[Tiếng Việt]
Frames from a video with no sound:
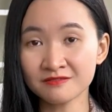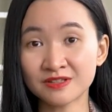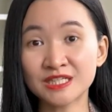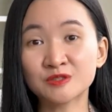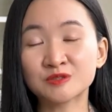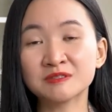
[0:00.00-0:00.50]
và
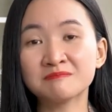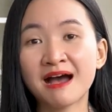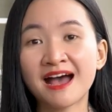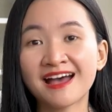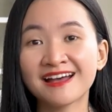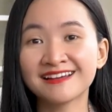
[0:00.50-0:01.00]
điều thứ
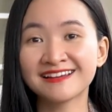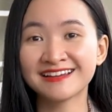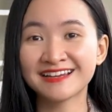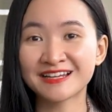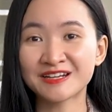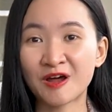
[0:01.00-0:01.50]
ba
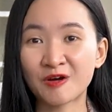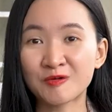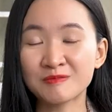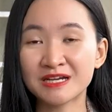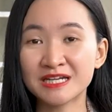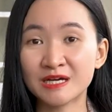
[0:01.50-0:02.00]
đó
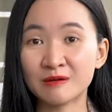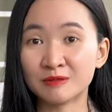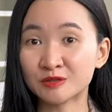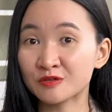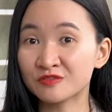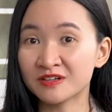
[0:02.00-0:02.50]
cũng là điều mà
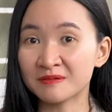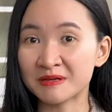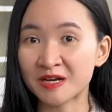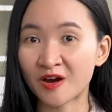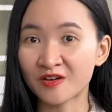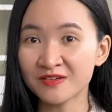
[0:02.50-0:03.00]
tôi vừa mới
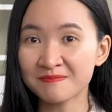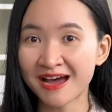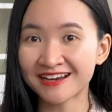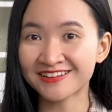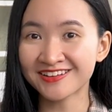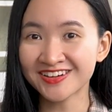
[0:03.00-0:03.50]
nói với
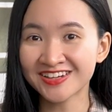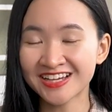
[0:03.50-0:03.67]
bạn đó